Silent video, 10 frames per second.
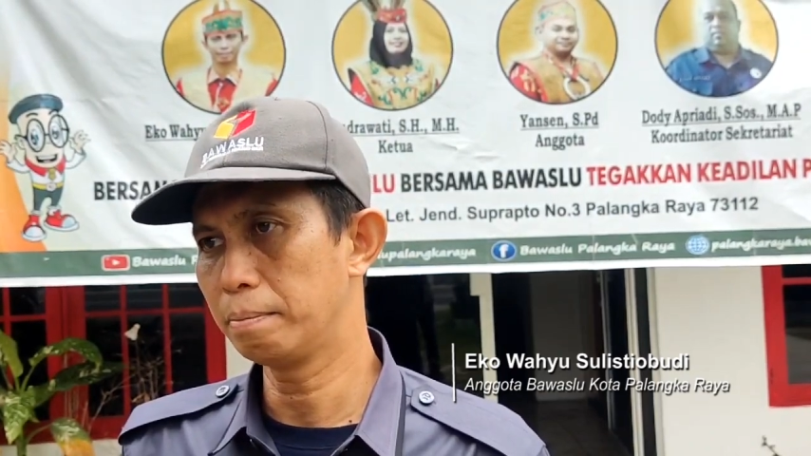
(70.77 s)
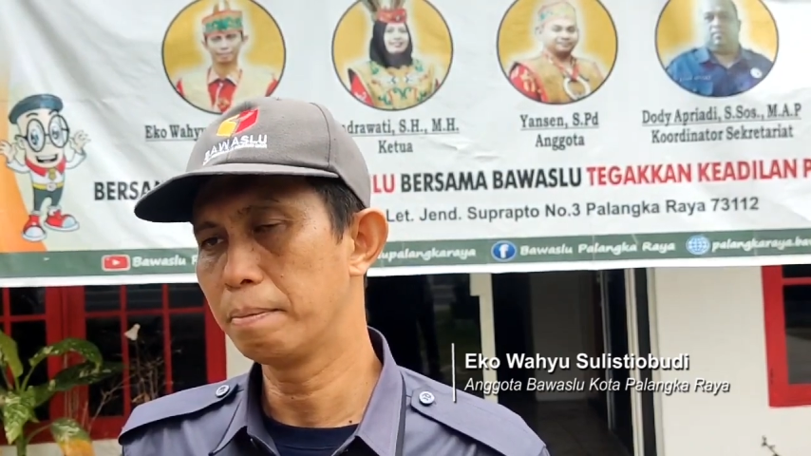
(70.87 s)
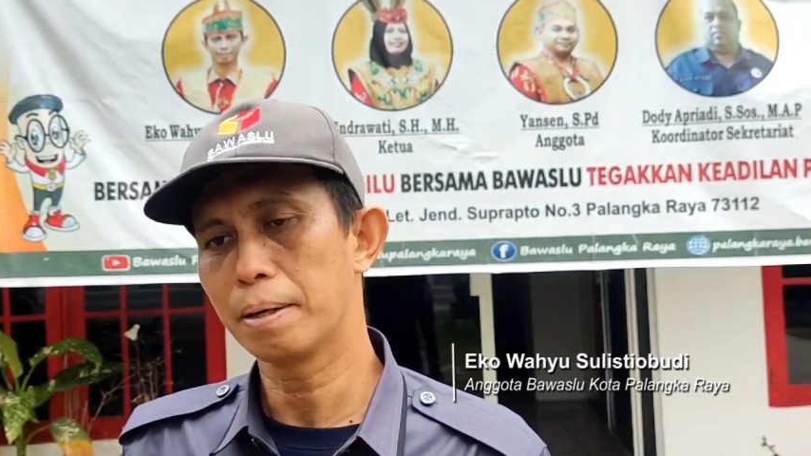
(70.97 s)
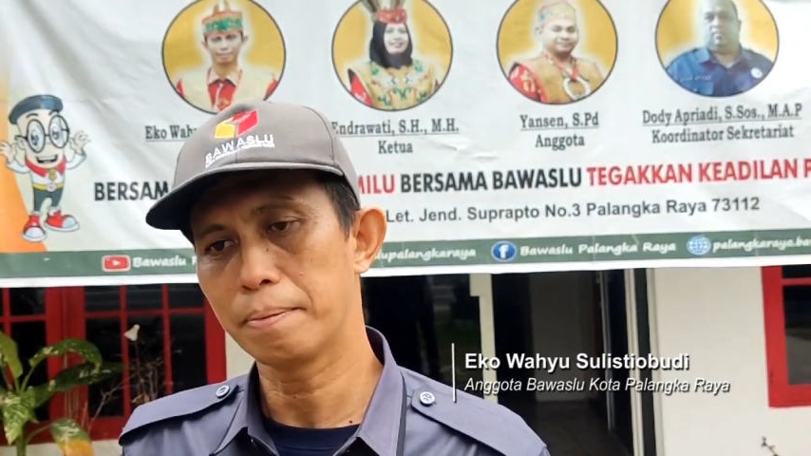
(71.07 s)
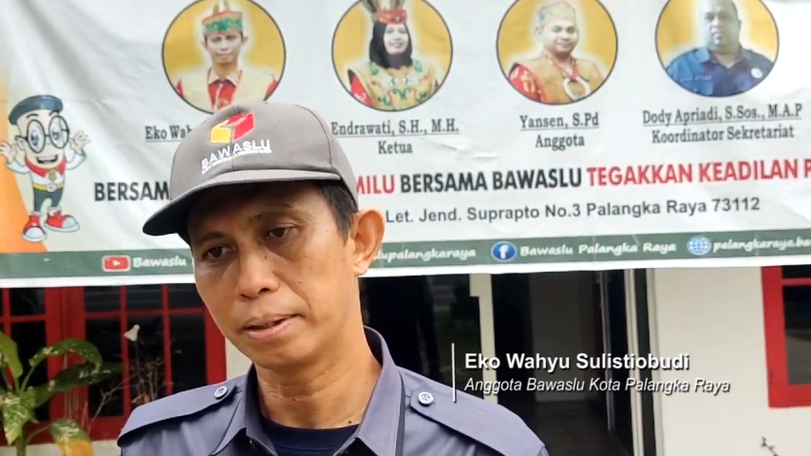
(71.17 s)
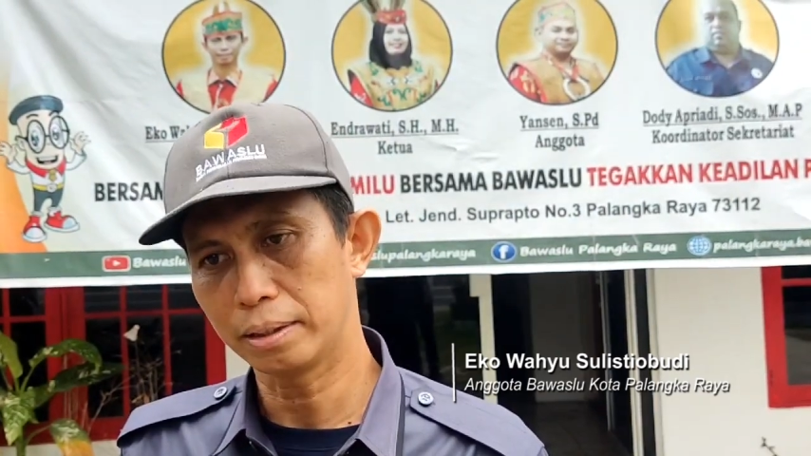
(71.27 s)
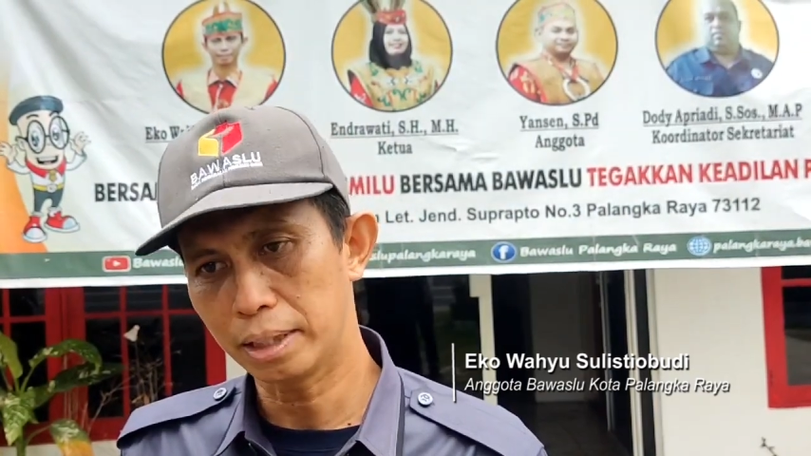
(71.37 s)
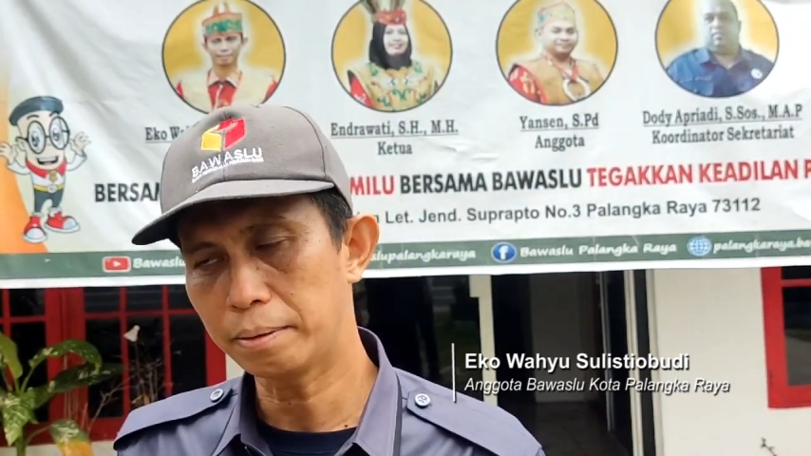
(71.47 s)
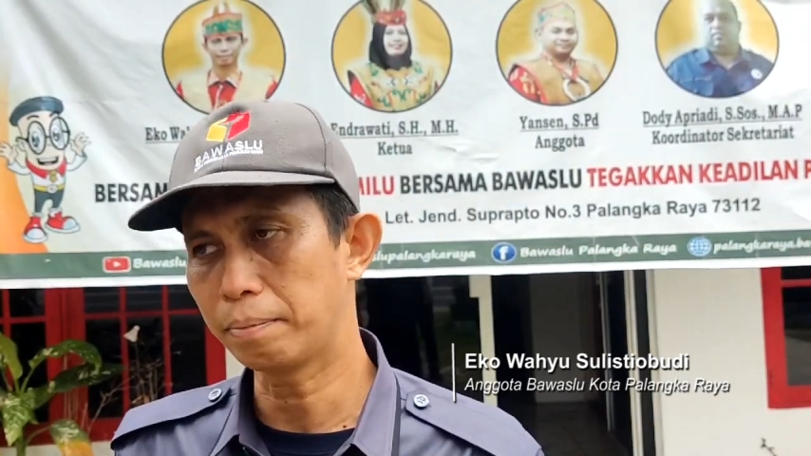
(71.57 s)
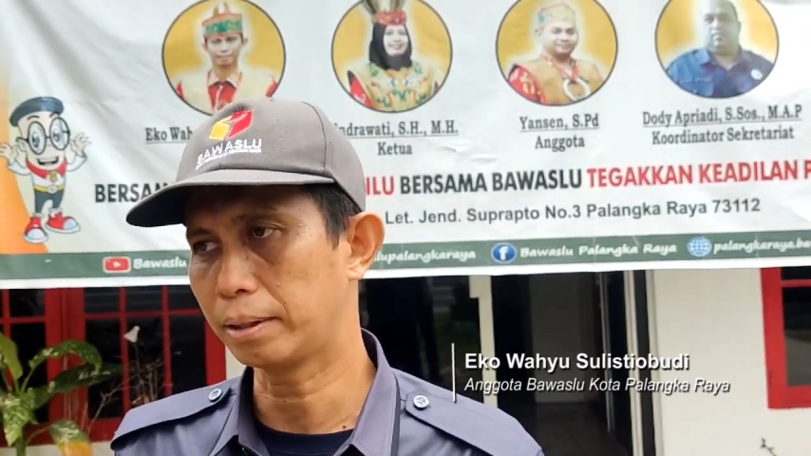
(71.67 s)
beberapa
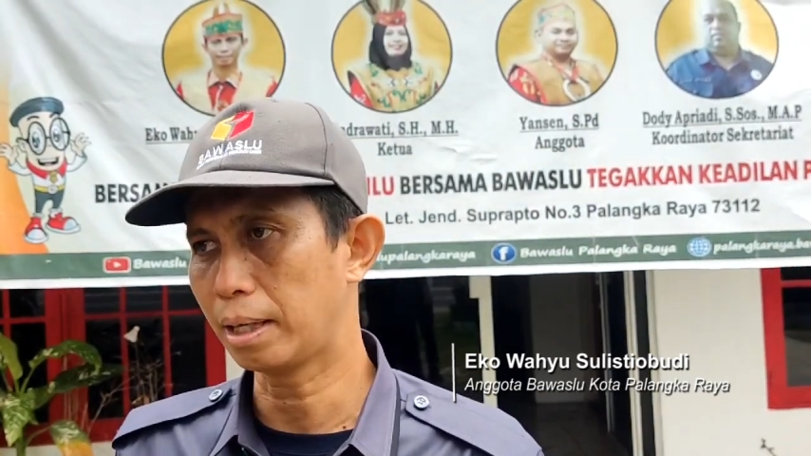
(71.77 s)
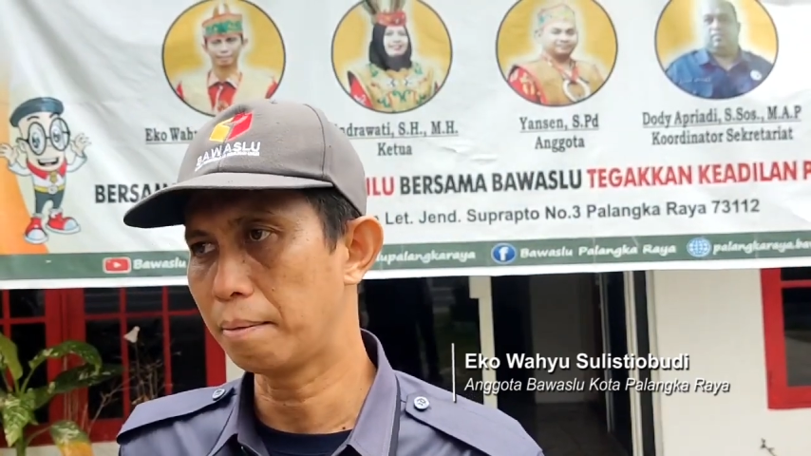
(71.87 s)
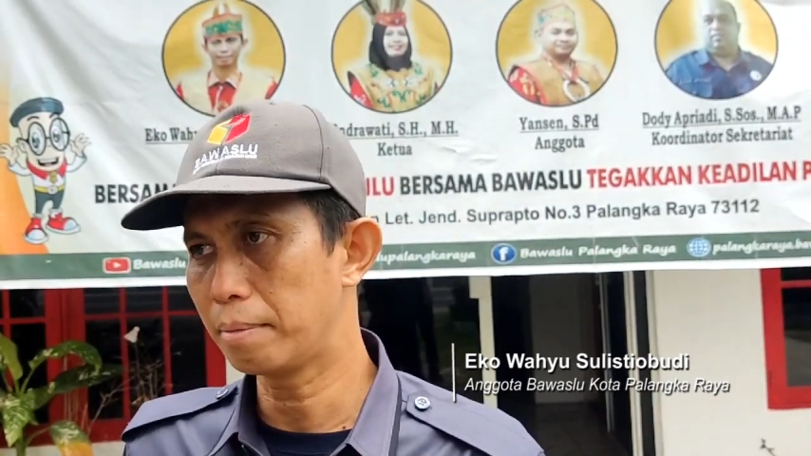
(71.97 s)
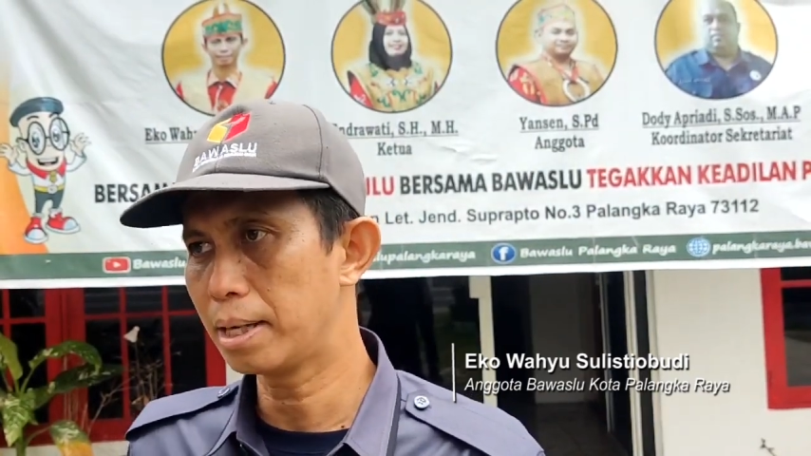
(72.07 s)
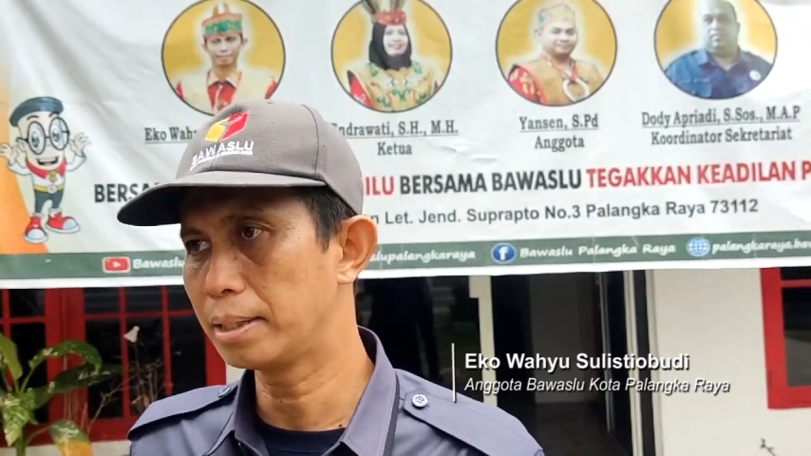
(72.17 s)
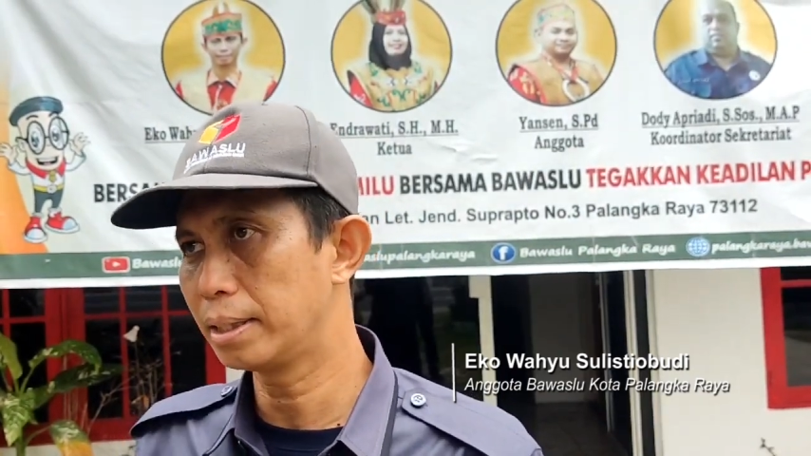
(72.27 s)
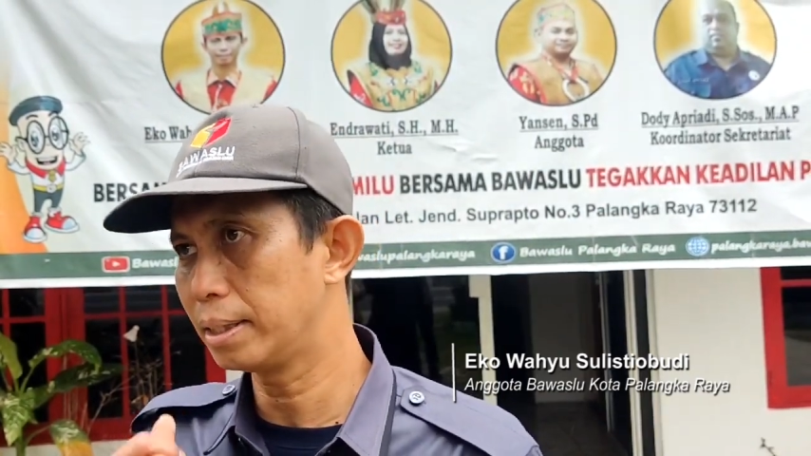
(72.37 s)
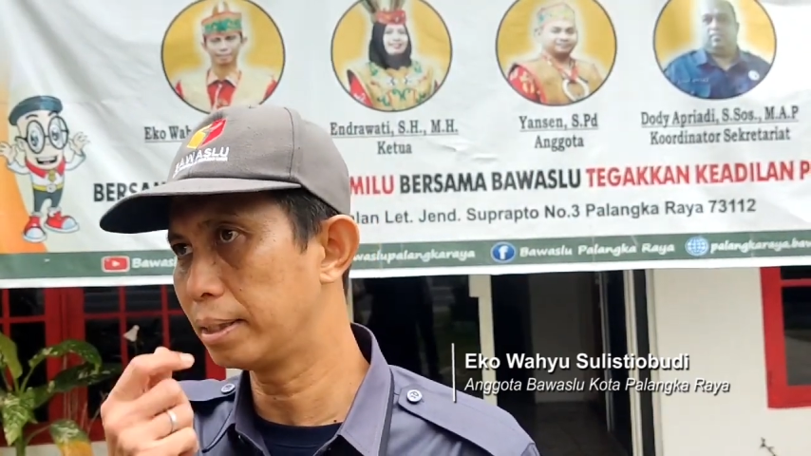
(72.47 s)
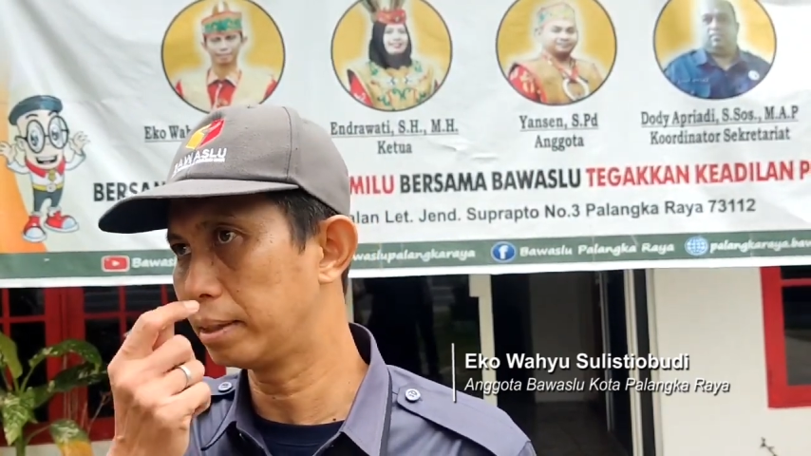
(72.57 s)
titik pertama di